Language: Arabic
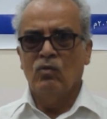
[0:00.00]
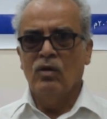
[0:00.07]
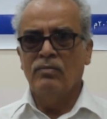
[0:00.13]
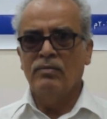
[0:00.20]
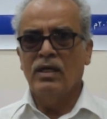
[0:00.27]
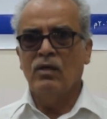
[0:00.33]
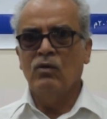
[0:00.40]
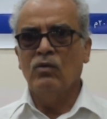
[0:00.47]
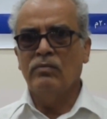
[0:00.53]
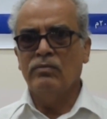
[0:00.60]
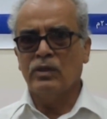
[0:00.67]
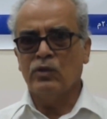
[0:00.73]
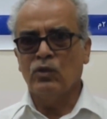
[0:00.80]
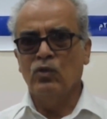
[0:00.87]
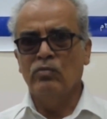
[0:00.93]
وما هو
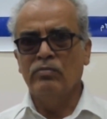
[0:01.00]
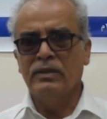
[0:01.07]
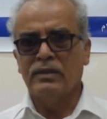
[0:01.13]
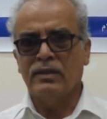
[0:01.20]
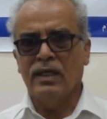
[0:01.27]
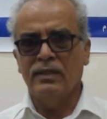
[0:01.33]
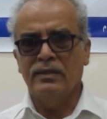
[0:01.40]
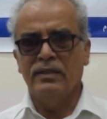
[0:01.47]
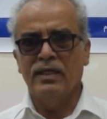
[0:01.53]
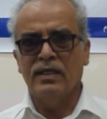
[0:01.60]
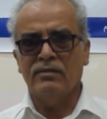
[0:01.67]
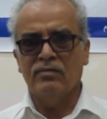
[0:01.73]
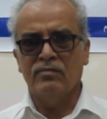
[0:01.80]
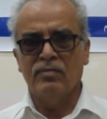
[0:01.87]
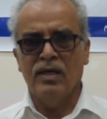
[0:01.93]
مطلوب من
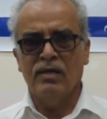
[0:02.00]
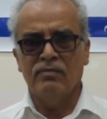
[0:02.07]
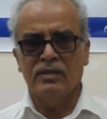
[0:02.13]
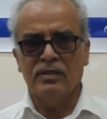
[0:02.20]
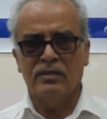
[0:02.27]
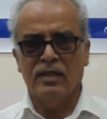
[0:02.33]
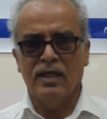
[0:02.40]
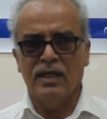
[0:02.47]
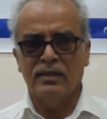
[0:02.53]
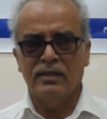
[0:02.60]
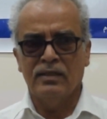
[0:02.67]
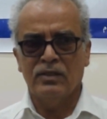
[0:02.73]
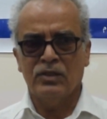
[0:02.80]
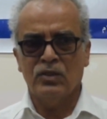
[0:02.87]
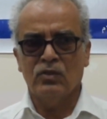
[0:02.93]
تحديات في محافظة اللحم
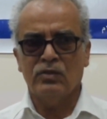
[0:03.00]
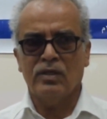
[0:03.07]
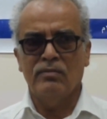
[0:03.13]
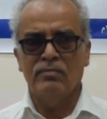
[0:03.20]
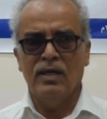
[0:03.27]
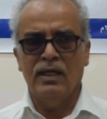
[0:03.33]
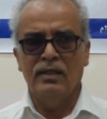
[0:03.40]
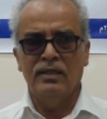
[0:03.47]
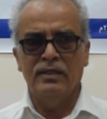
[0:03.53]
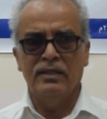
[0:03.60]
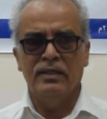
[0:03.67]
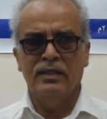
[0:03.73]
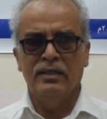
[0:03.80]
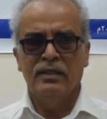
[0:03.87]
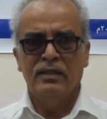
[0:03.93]
السلطة
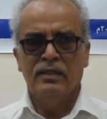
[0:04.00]
المحلية